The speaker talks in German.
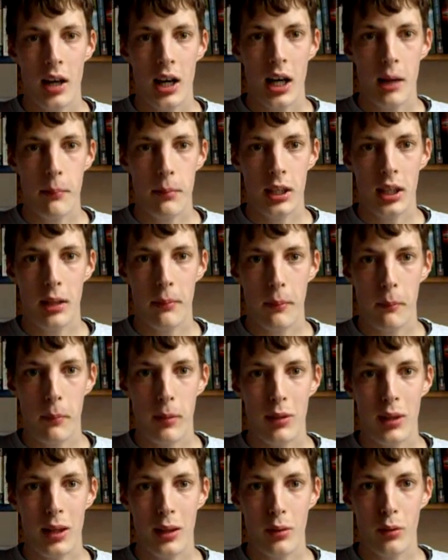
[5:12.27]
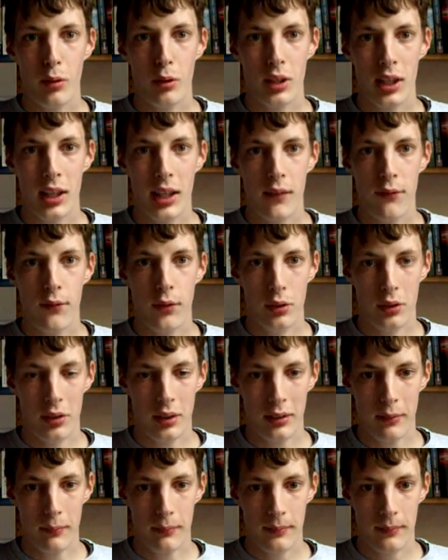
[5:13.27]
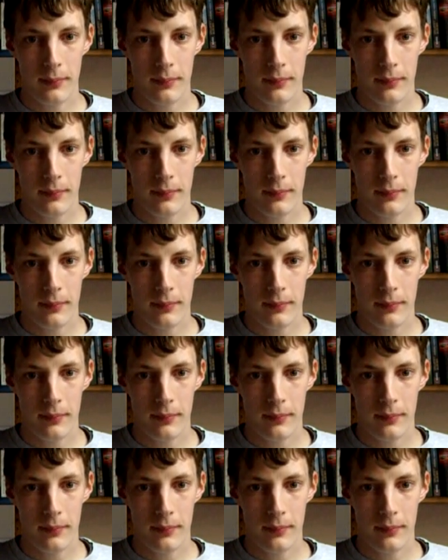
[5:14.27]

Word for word: habe ich aber bis jetzt noch nicht gefunden.